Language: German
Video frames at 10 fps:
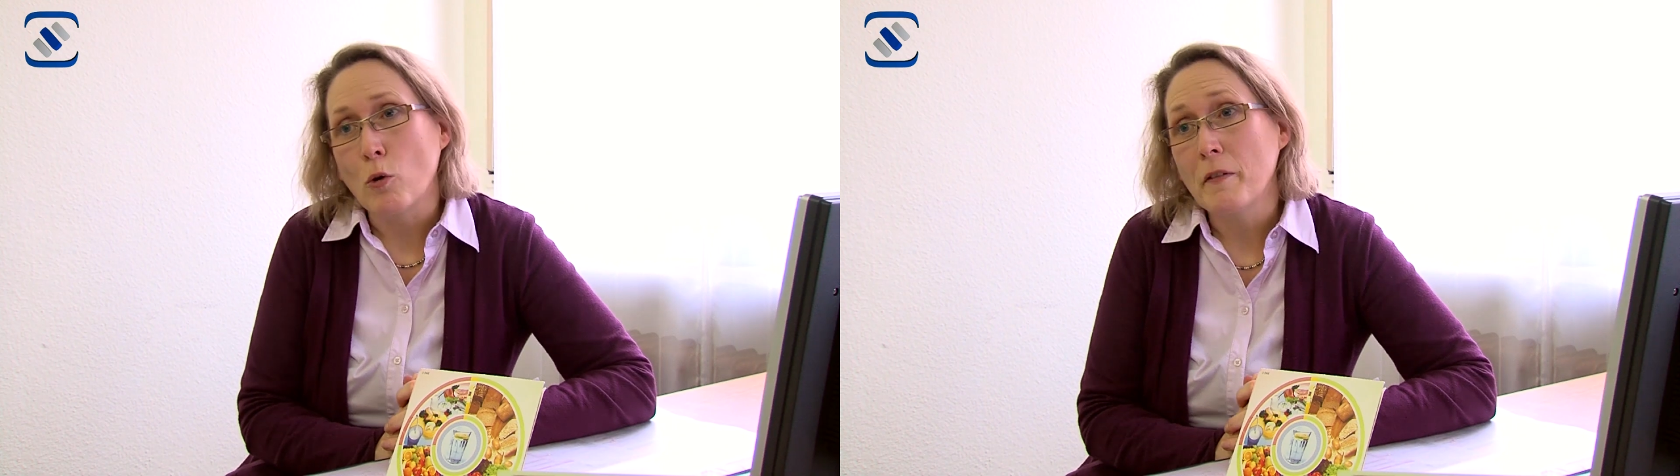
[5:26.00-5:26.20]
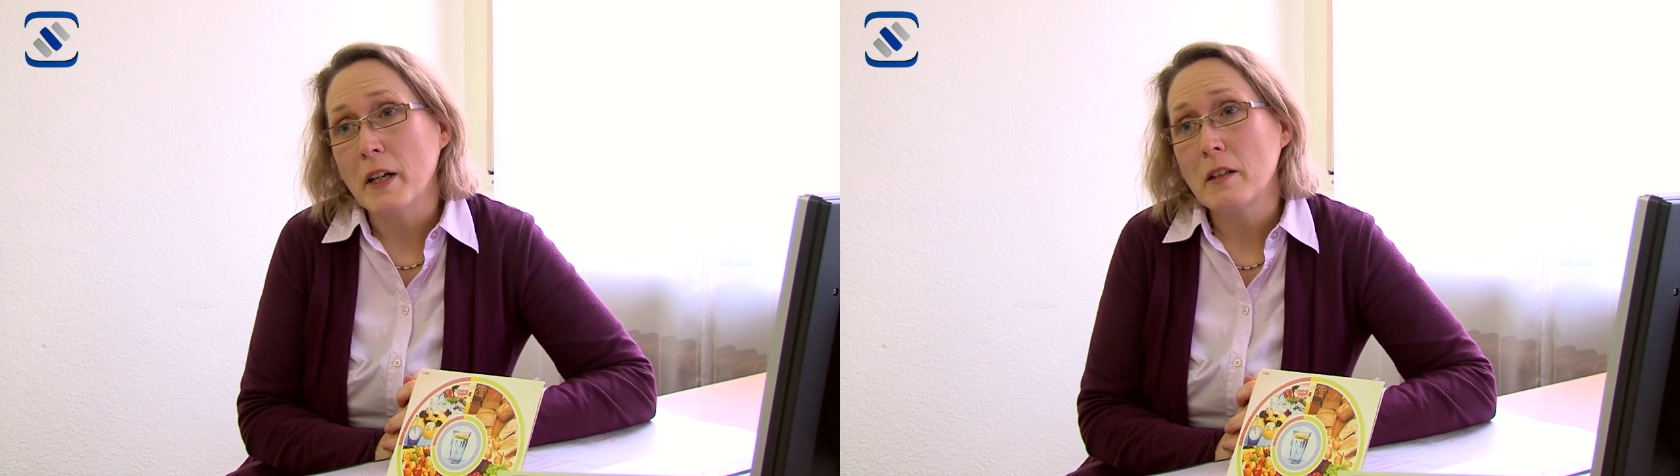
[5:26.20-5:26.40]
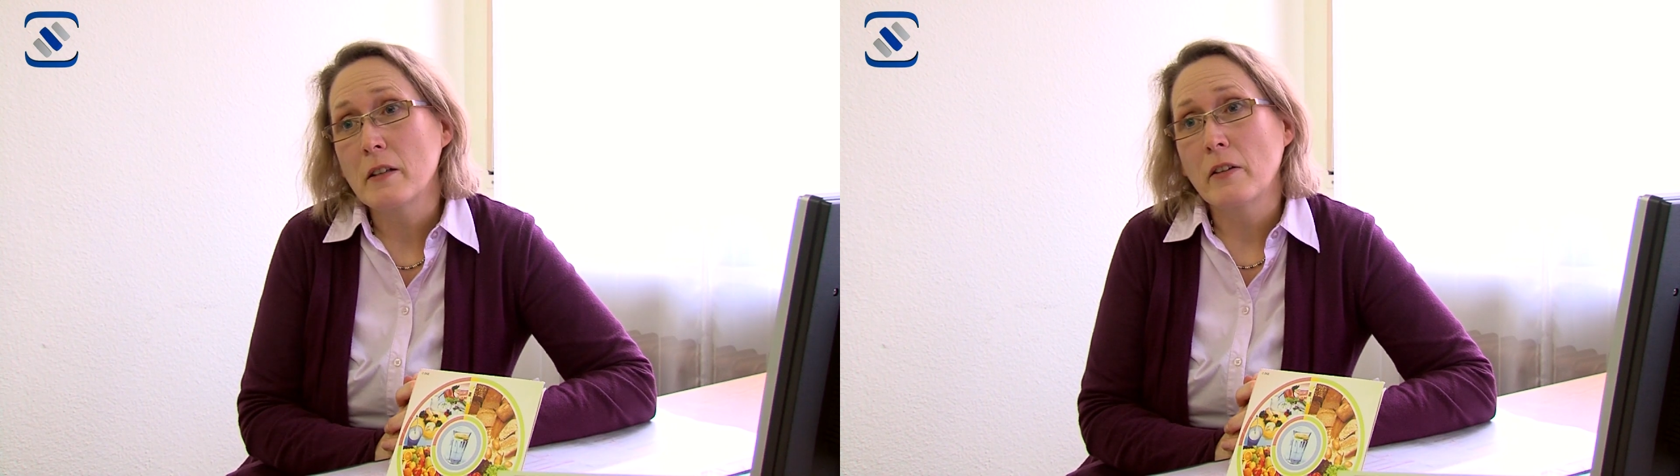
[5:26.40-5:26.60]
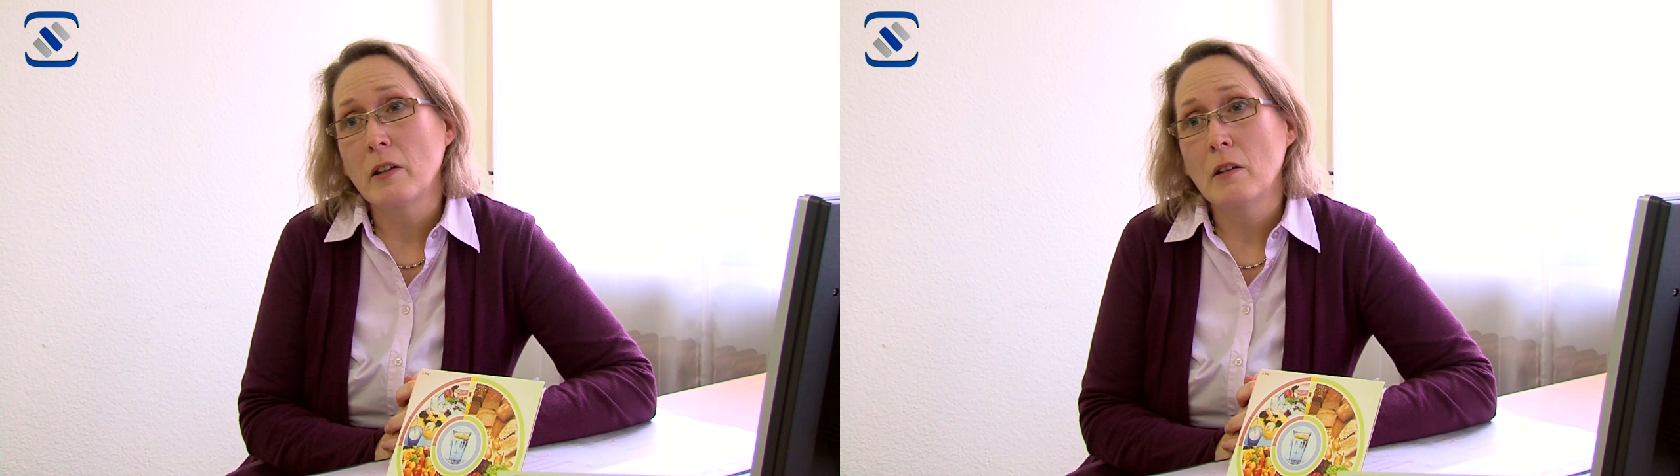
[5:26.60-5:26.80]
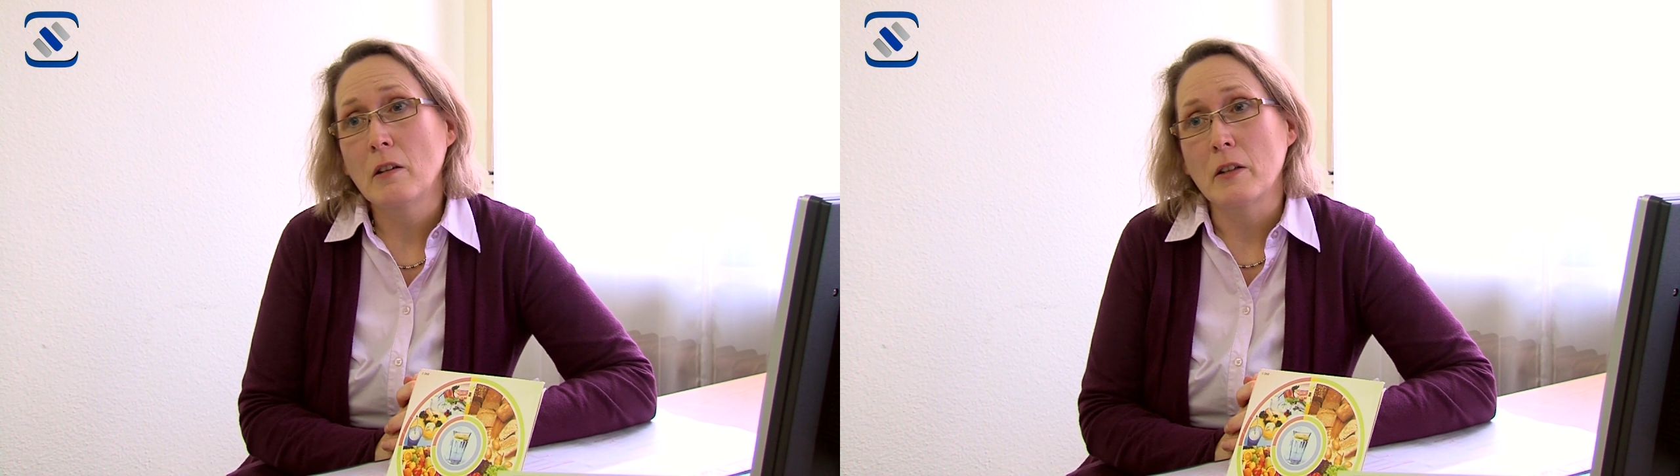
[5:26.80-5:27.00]
hochwertig
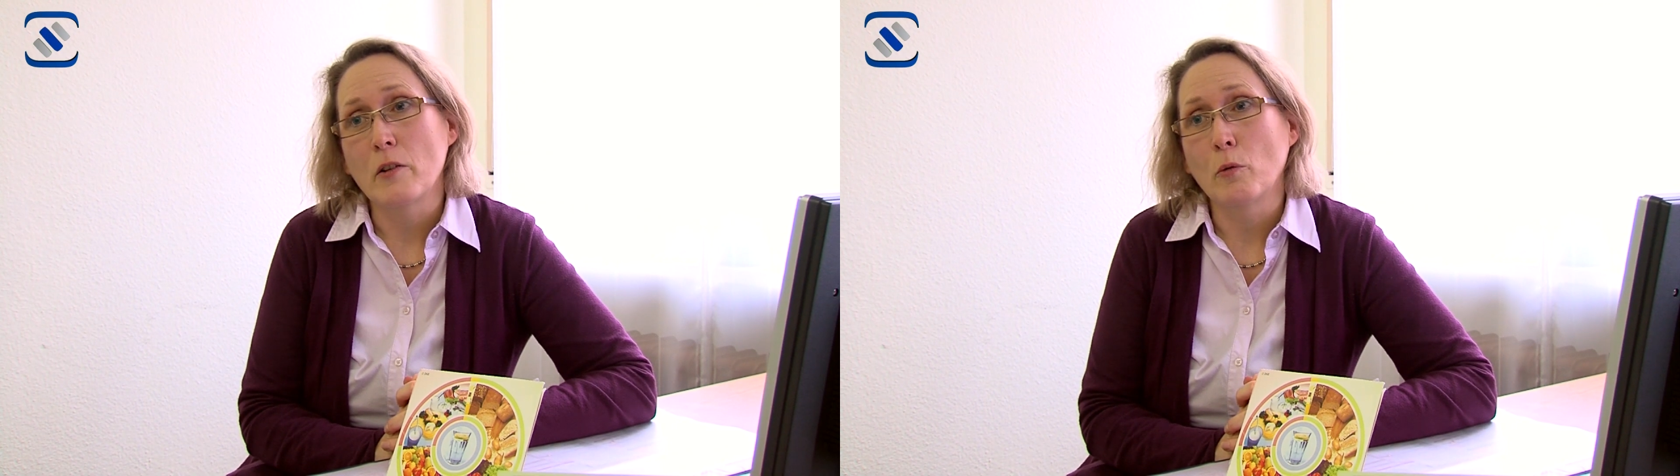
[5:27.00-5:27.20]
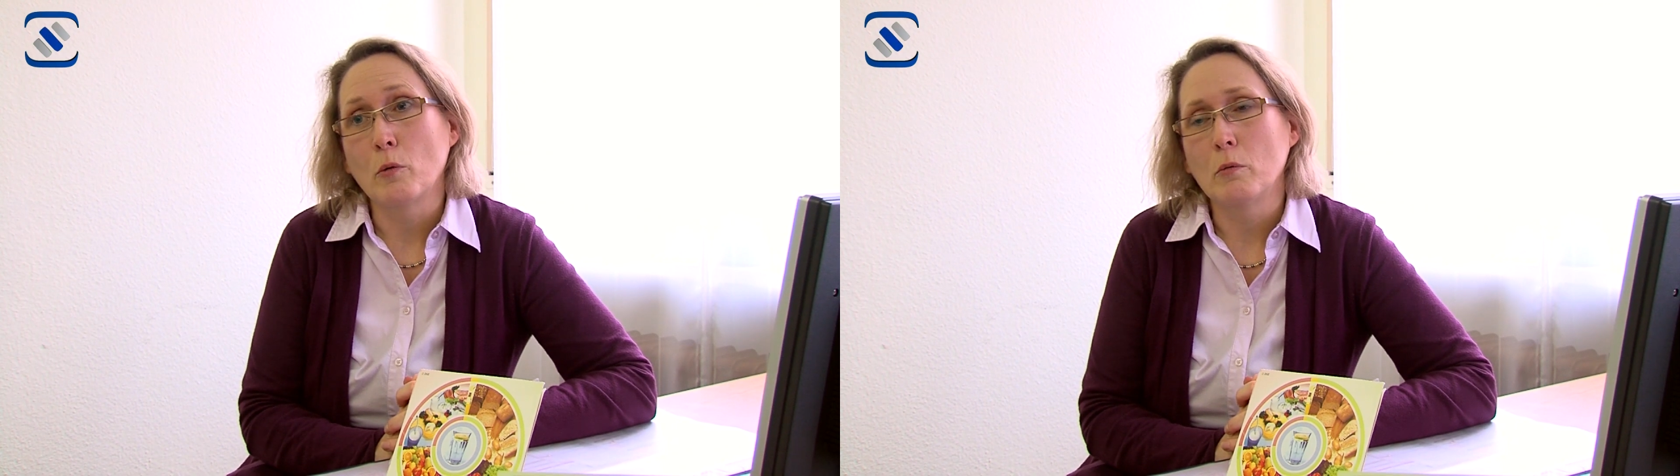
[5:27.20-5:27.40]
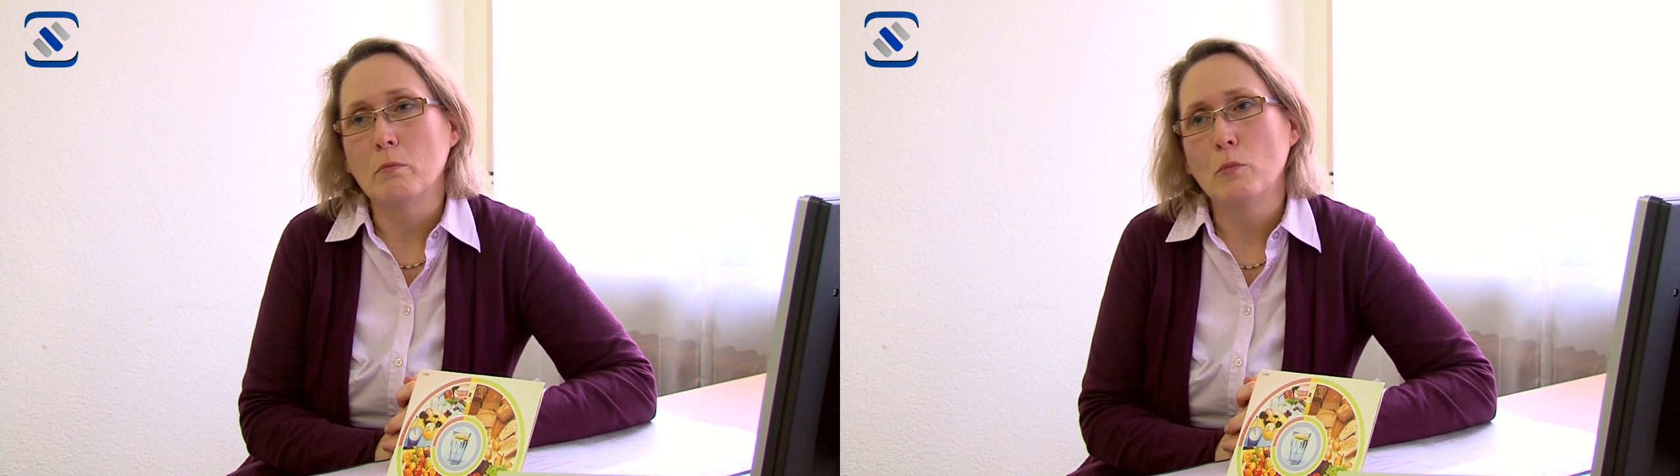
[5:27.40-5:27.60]
sind, also